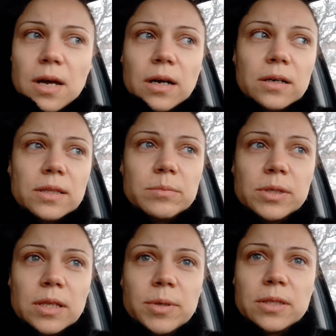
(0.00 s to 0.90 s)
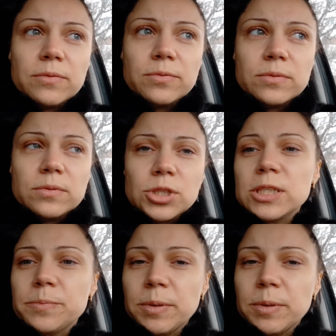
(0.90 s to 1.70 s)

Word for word: э, там километров 6